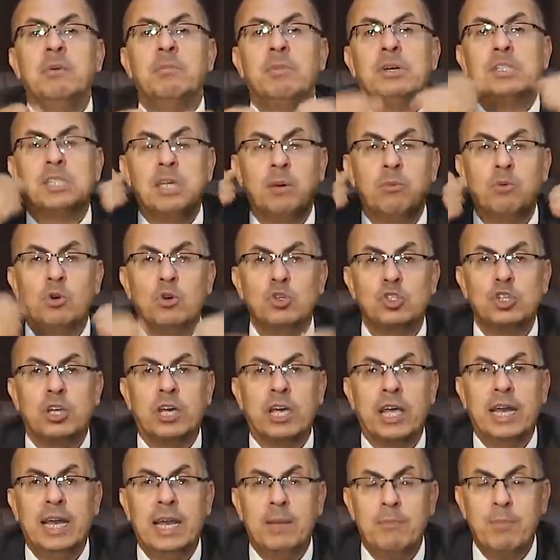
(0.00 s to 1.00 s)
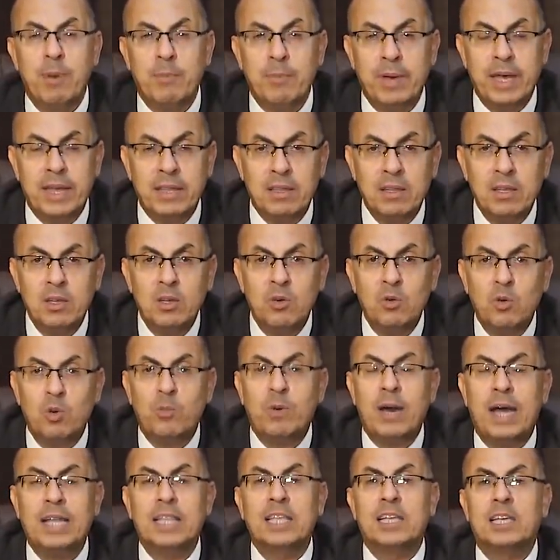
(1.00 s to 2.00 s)
ما سابوهش غير لما مات
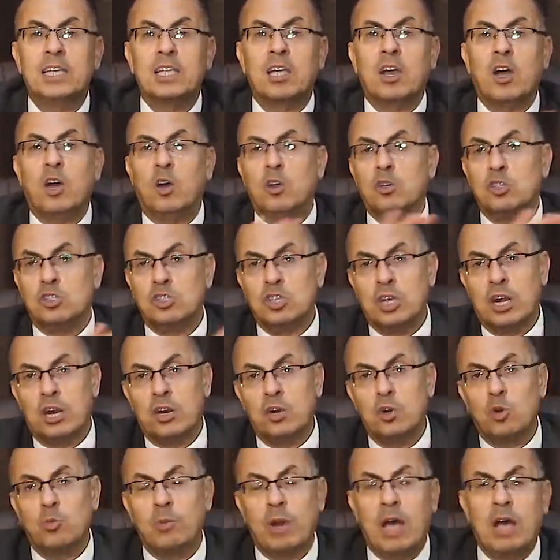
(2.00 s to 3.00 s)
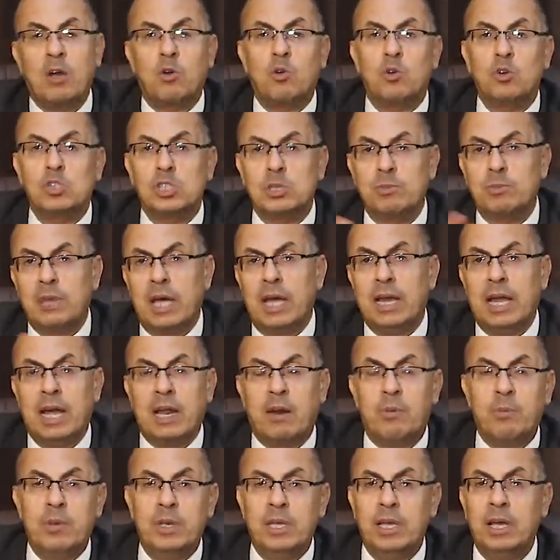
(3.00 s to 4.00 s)
وبعد كده راحوا يشرنوا من على الكرسي بتاع
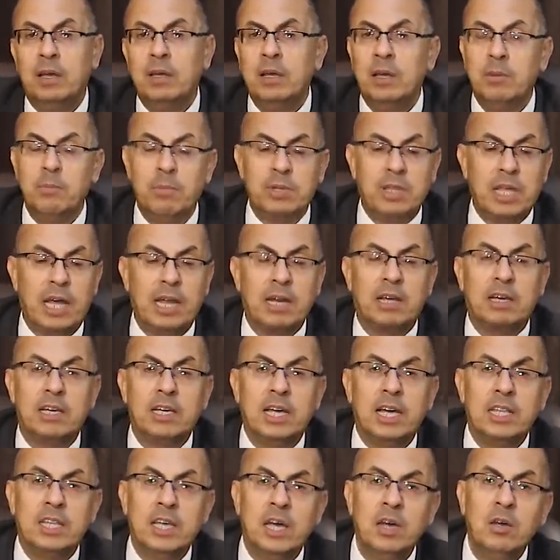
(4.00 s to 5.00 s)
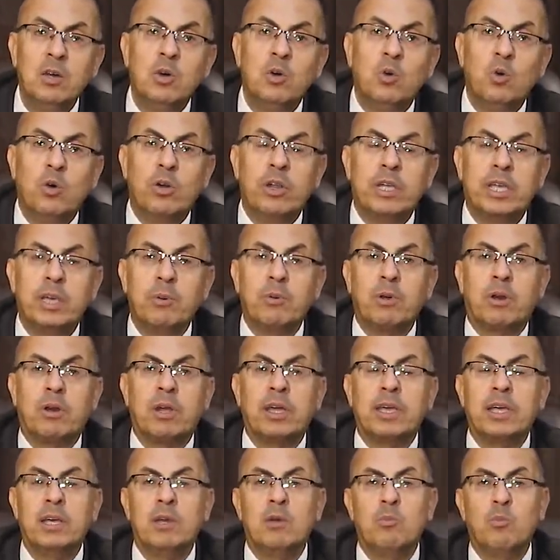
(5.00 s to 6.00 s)
العربيه بتاع القياده وركب
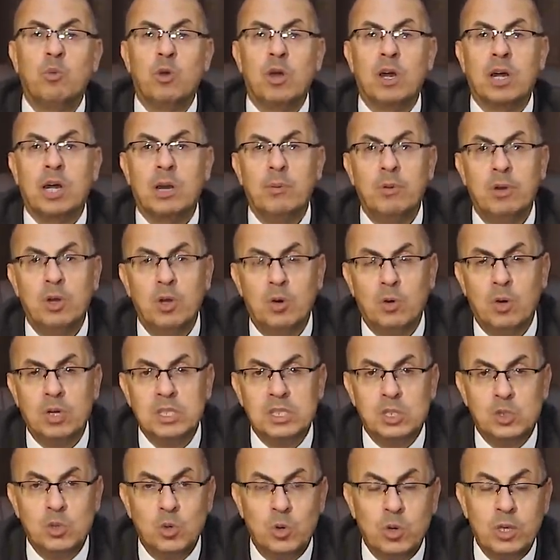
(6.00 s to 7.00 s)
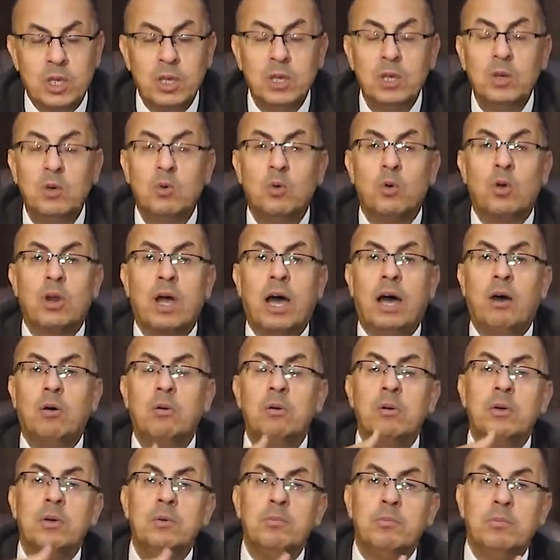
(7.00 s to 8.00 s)
الراجل المنقب اللي هو الزوج وراح
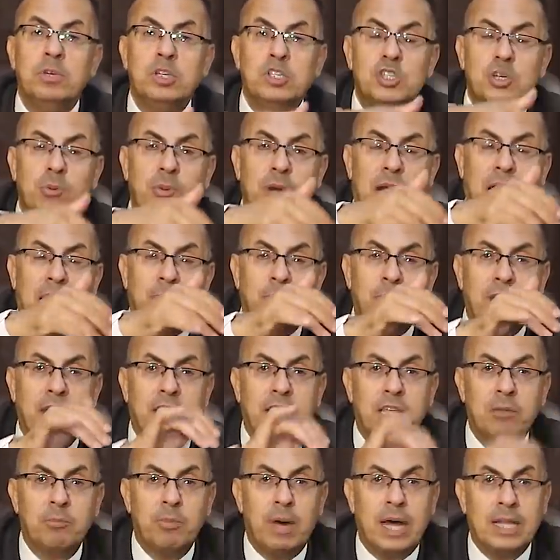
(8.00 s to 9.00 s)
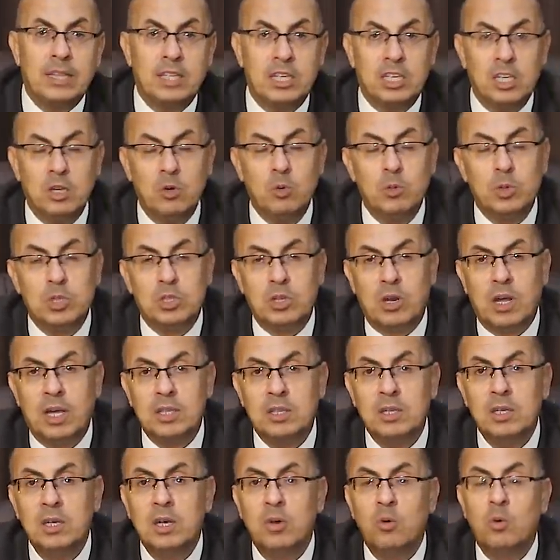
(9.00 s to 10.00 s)
مشي بالعربيه بعض
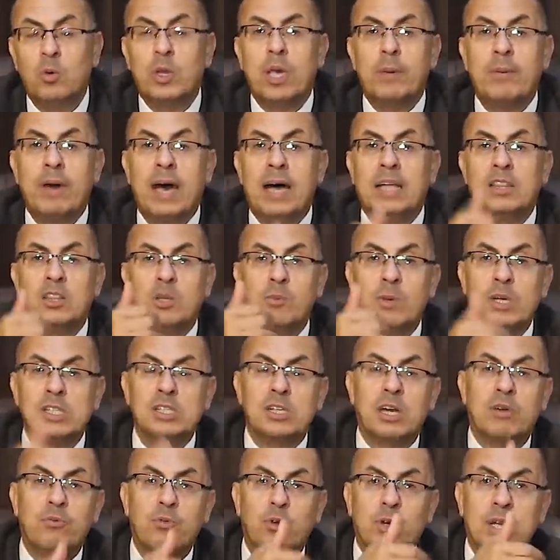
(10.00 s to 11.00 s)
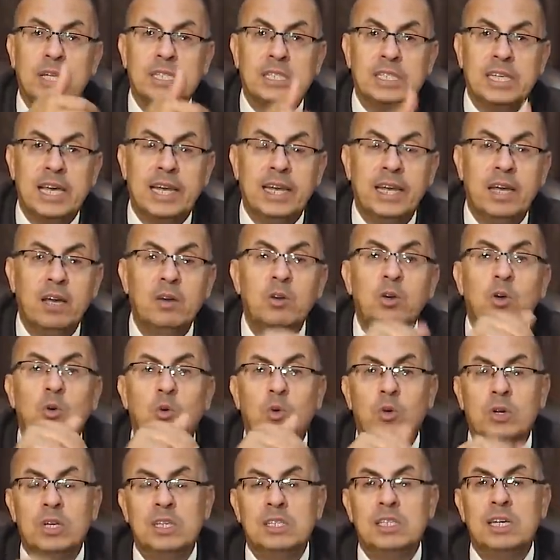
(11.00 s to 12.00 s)
كيلومترات وجابها عند مصرف ونزلها
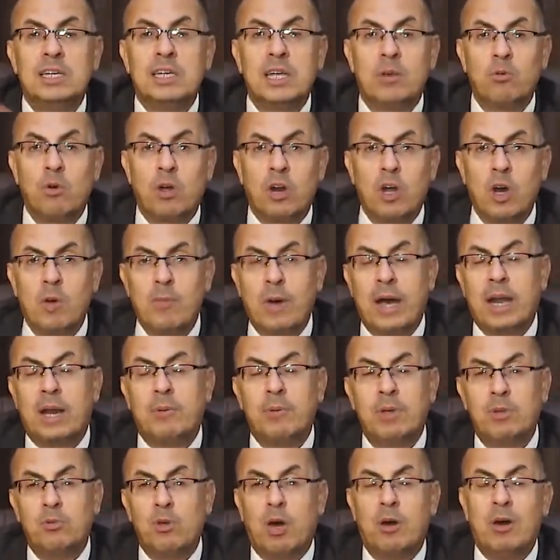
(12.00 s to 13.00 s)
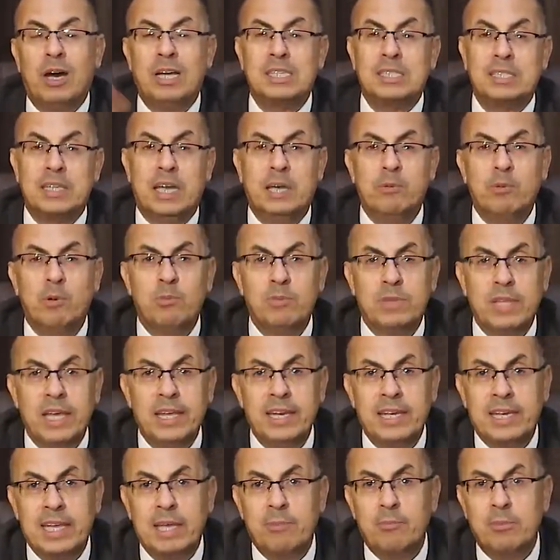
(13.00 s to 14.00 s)
ونزل كان وراهم عربيته واحد صاحبهم
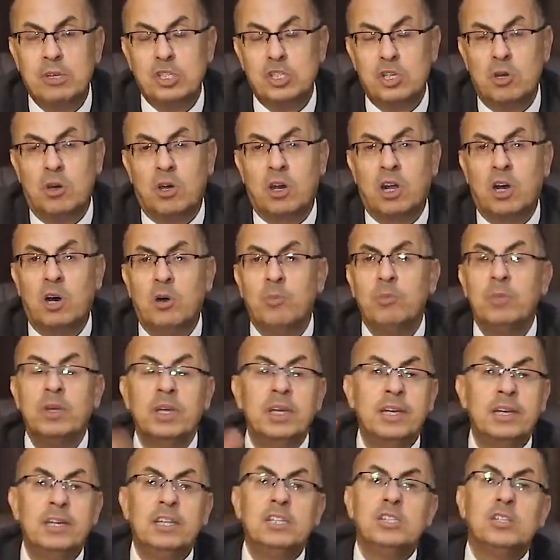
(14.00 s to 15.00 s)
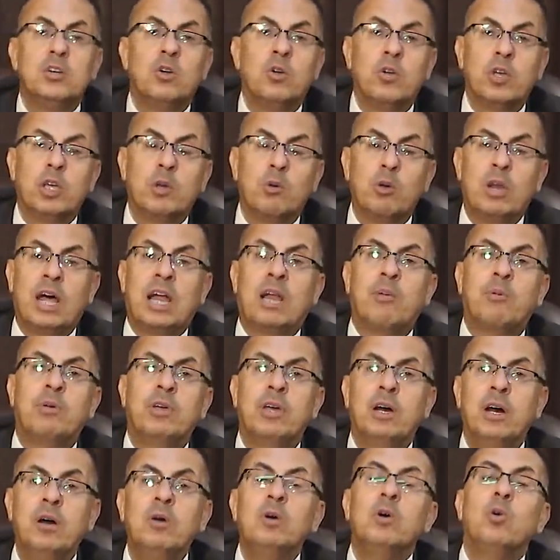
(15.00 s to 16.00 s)
تاني كان ماشي وراهم نزلوا ركبوا
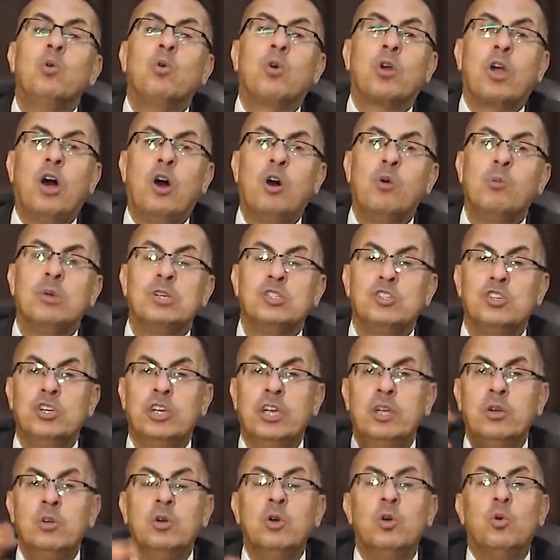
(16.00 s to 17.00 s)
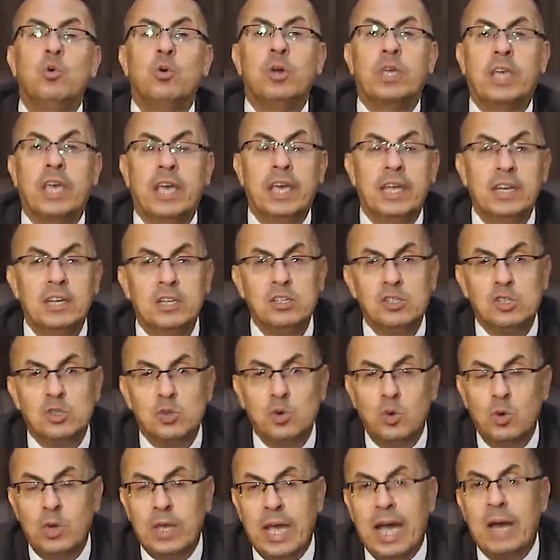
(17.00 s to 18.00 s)
العربيه وراحوا ماشيين وكان
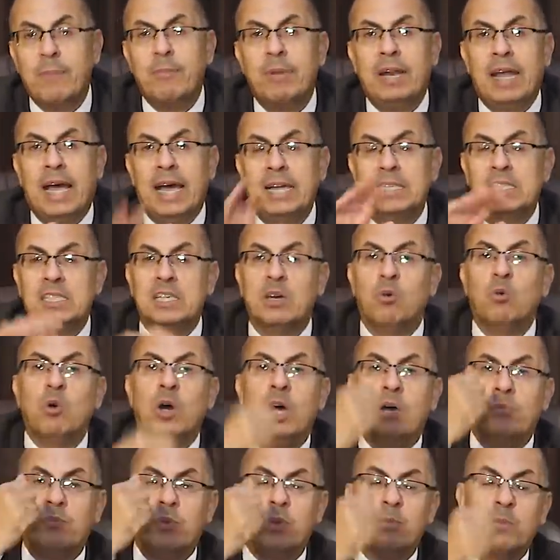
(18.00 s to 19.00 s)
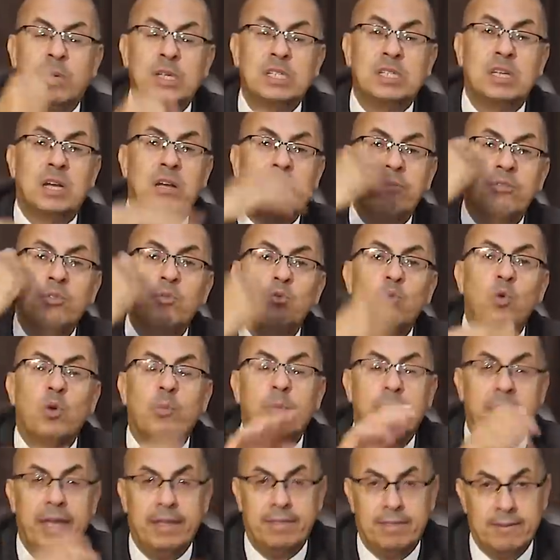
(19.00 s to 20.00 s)
الزوج عمل حادثه وقع في المصرف
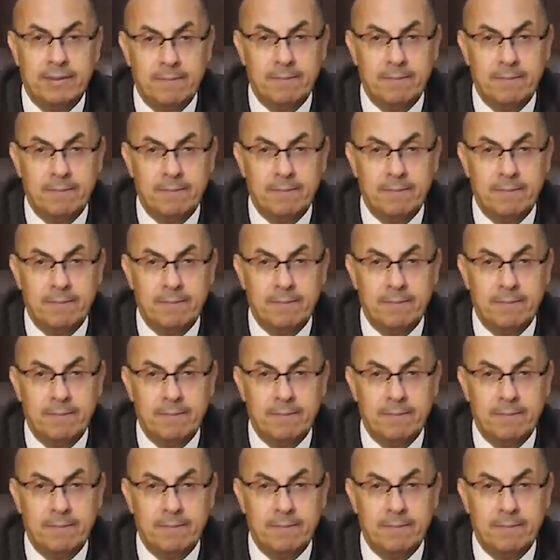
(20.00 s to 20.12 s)
ومات